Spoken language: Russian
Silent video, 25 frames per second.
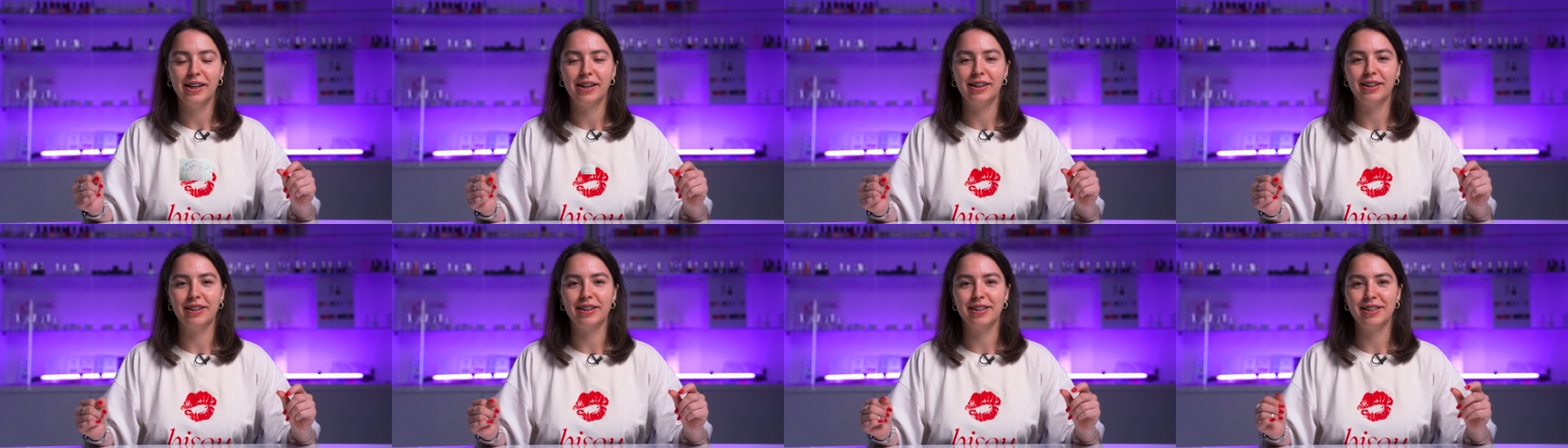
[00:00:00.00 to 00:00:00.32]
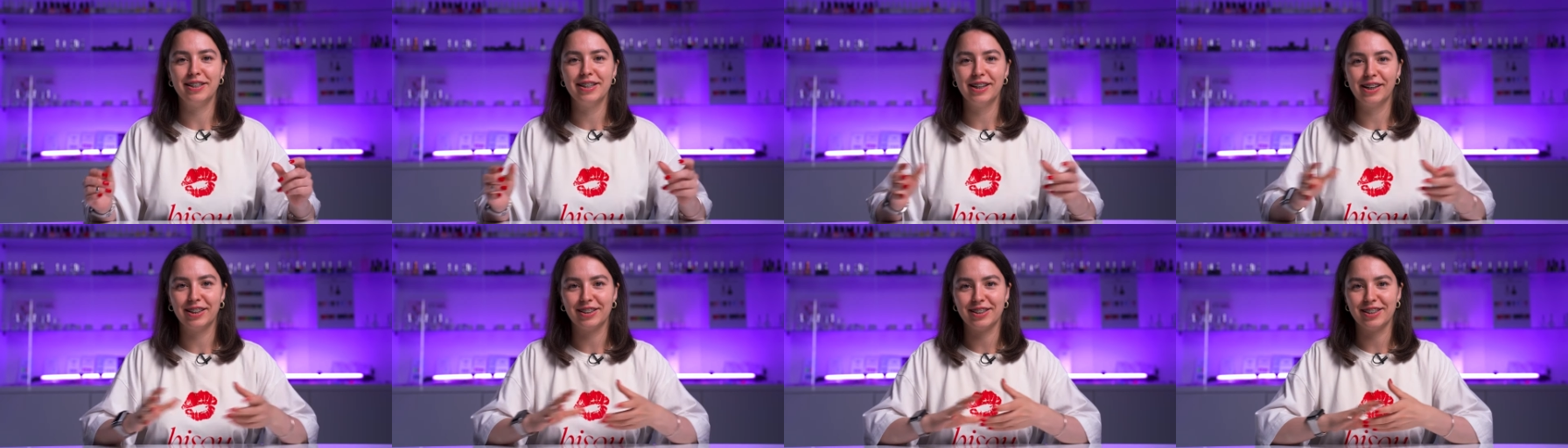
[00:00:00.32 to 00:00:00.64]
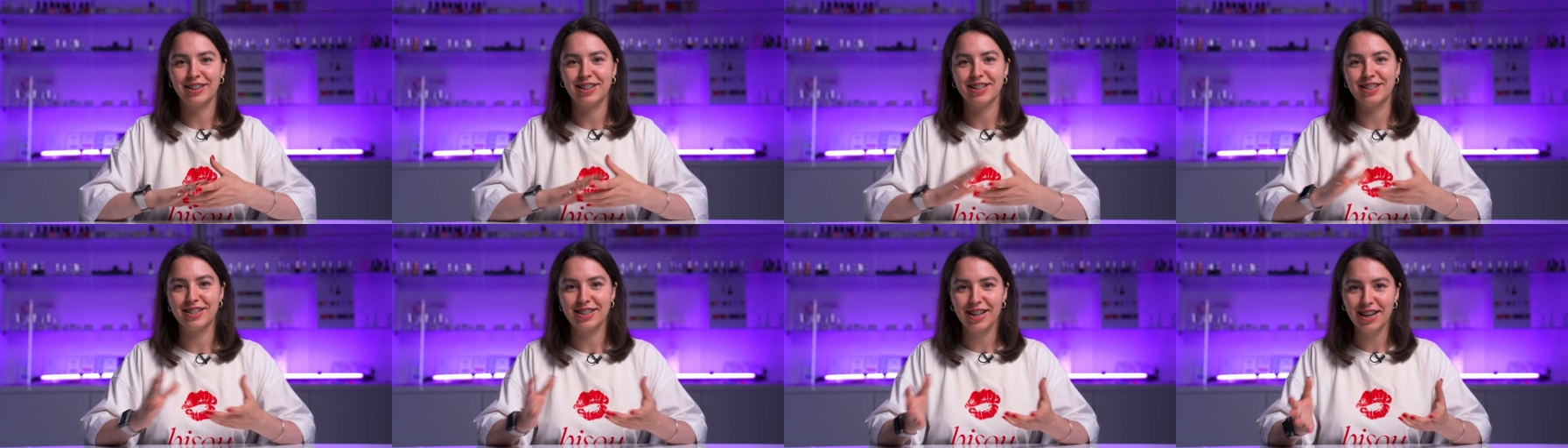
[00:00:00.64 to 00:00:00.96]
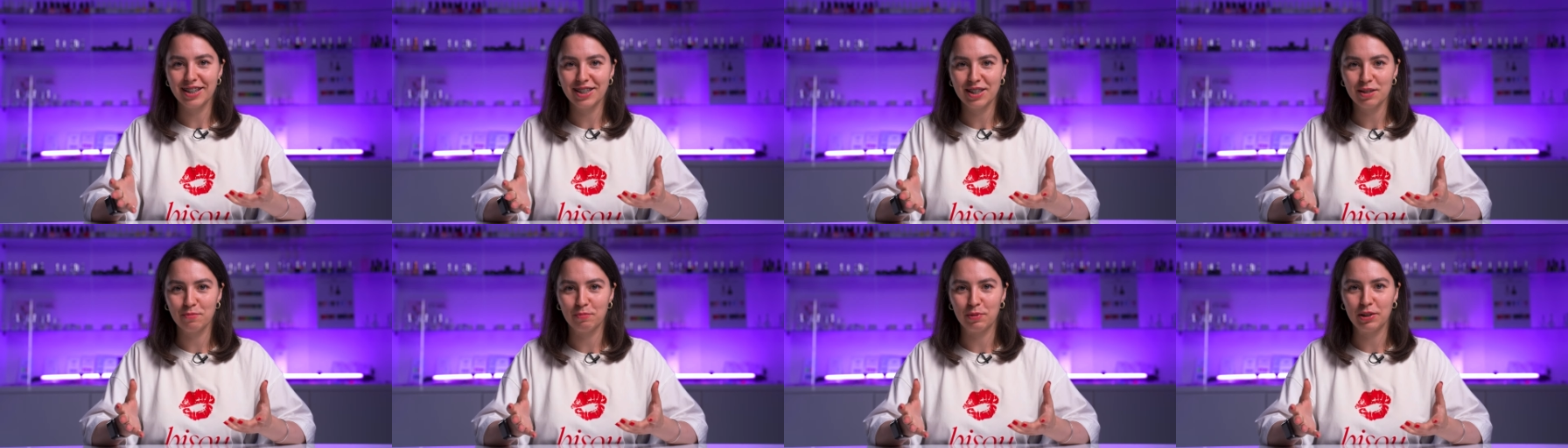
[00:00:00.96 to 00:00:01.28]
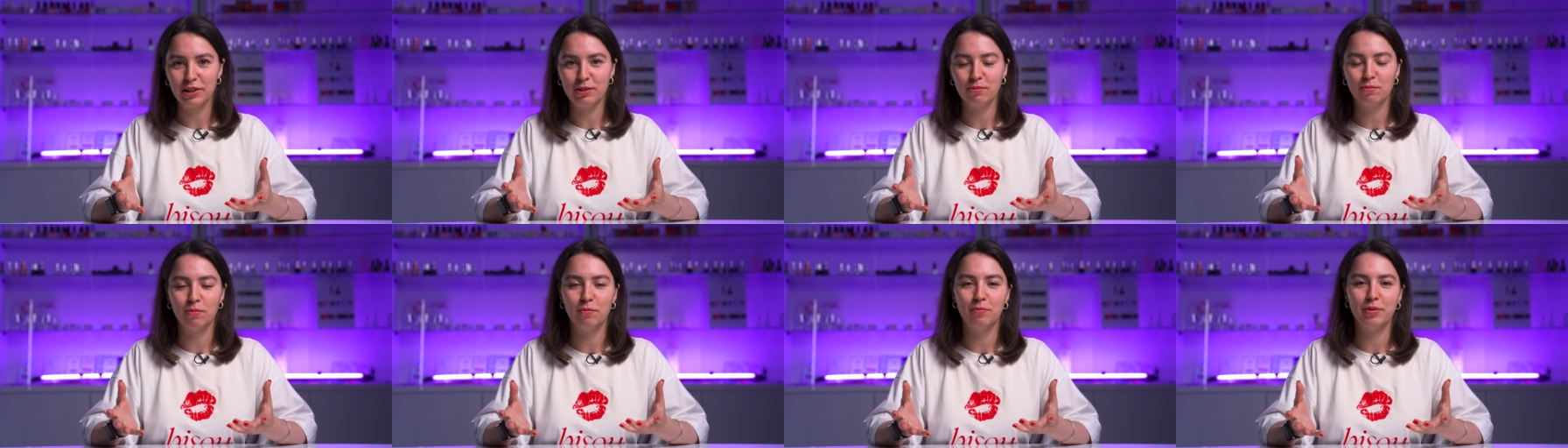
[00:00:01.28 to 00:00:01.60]
э, некоторые знания,
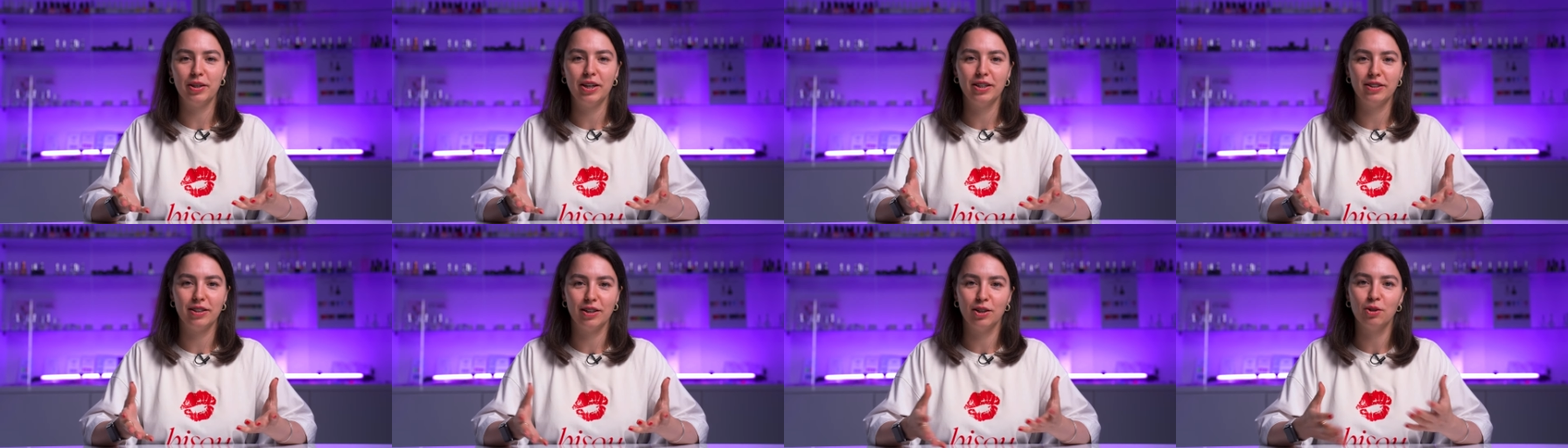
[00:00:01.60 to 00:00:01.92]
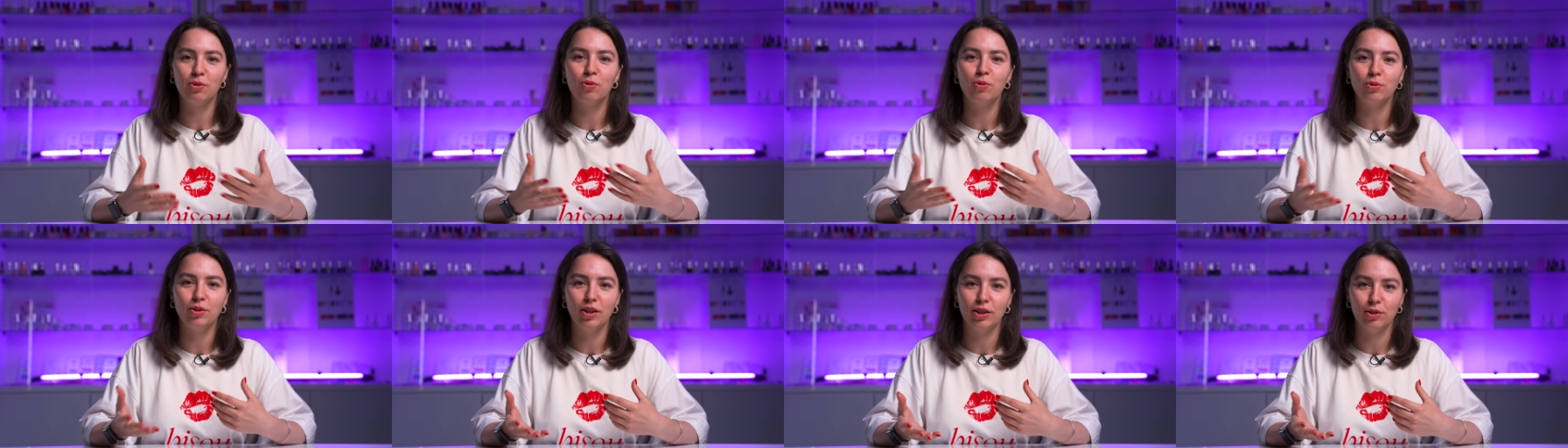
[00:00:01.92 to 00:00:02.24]
поэтому мне это легко